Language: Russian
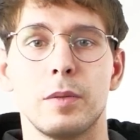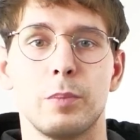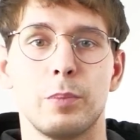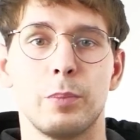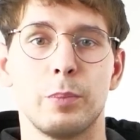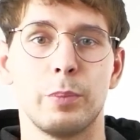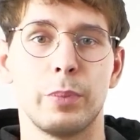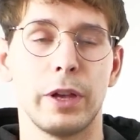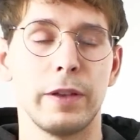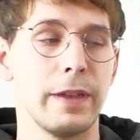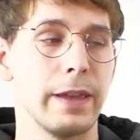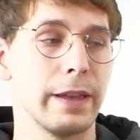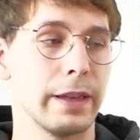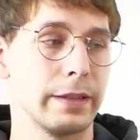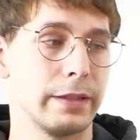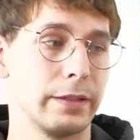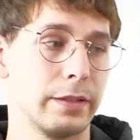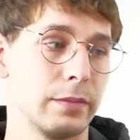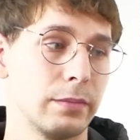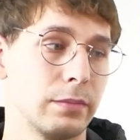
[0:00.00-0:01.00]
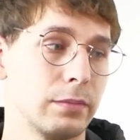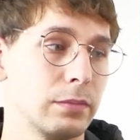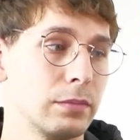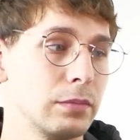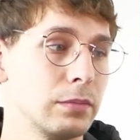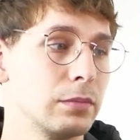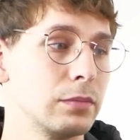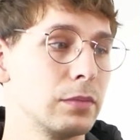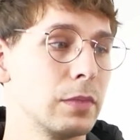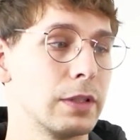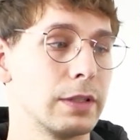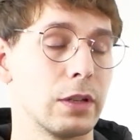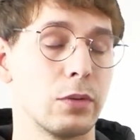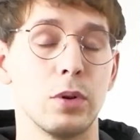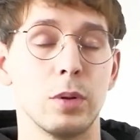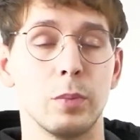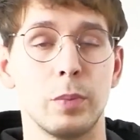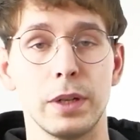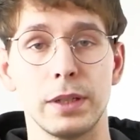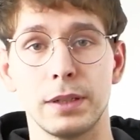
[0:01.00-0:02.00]
проверить
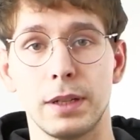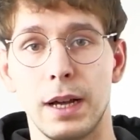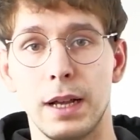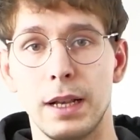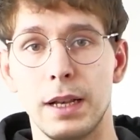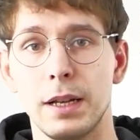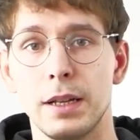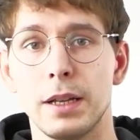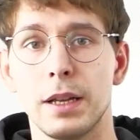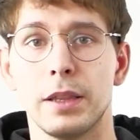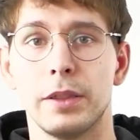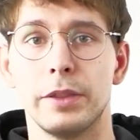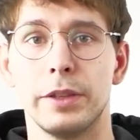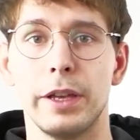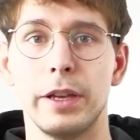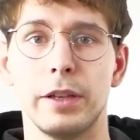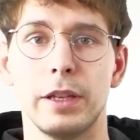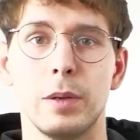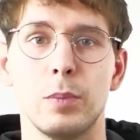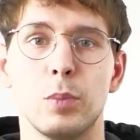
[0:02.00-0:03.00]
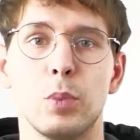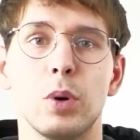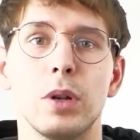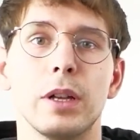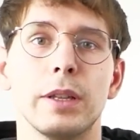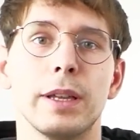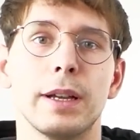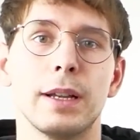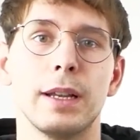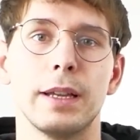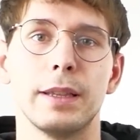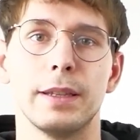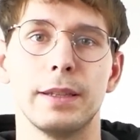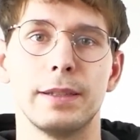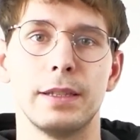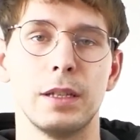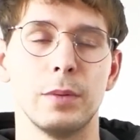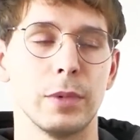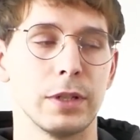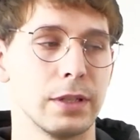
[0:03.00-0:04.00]
закон Паскаля, да, и более наглядно
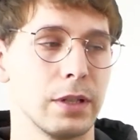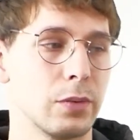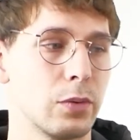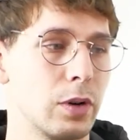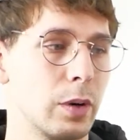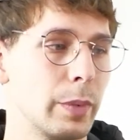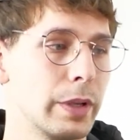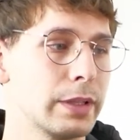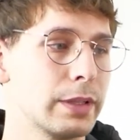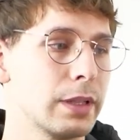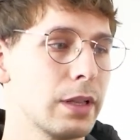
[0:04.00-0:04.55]
с ним ознакомиться.